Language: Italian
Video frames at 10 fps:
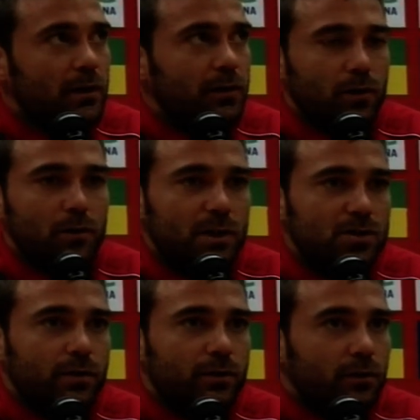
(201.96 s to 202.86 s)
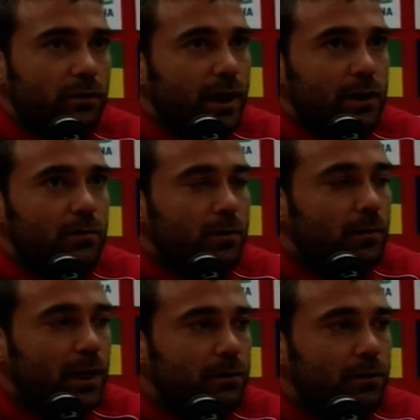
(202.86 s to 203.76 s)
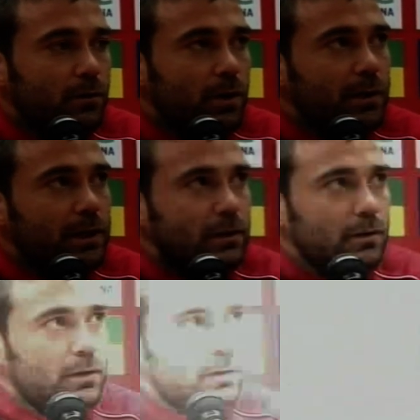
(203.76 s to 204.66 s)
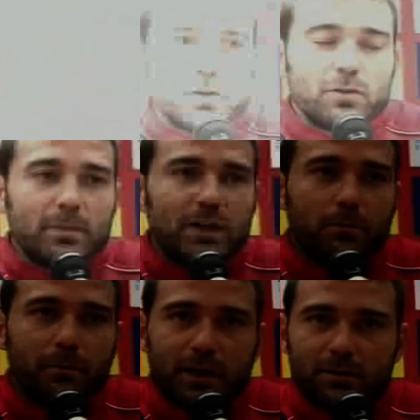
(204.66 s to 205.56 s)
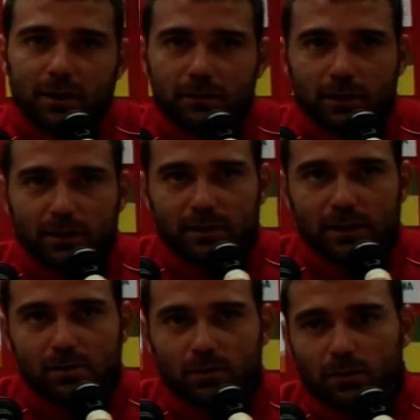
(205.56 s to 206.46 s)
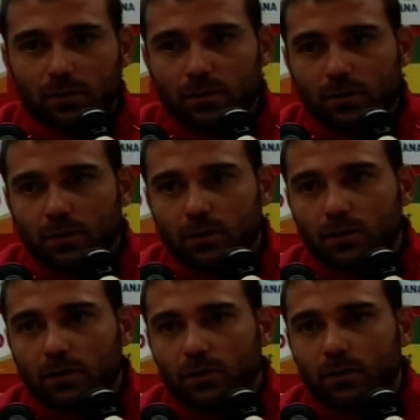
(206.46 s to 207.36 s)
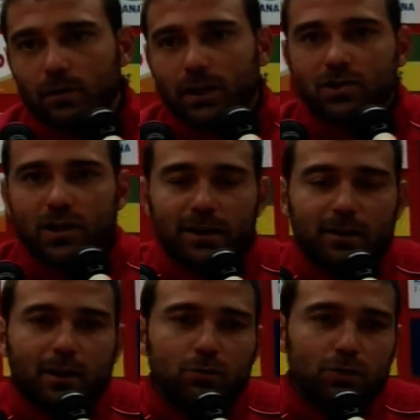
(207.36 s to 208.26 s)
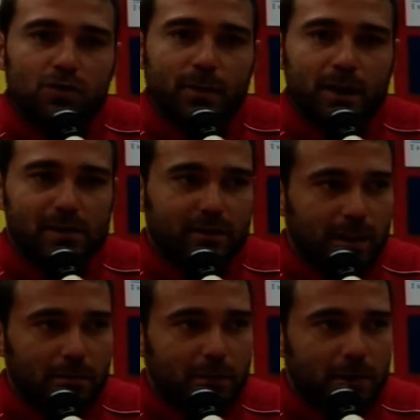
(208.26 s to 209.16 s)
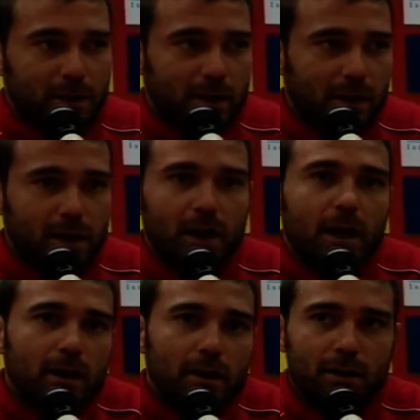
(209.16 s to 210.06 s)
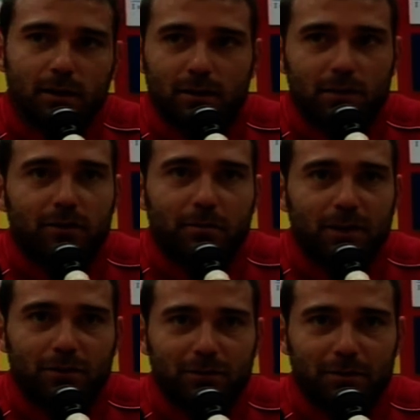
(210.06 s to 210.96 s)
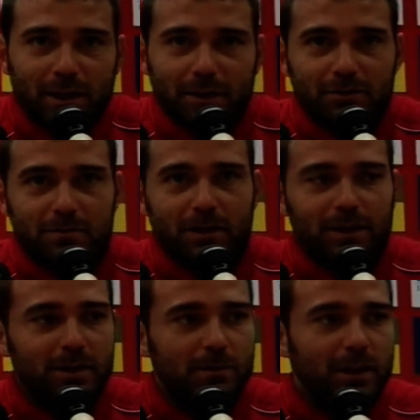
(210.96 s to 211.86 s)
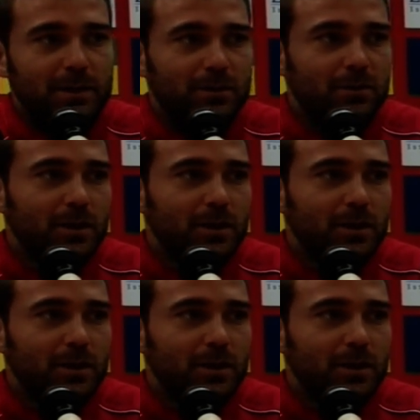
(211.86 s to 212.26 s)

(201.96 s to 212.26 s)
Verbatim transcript: secondo me ci risolveranno i problemi sicuramente. Secondo me non pesa, nel senso che c'entra, uno ci pensa sempre perché lo stipendio è stipendio, ci mancherebbe altro.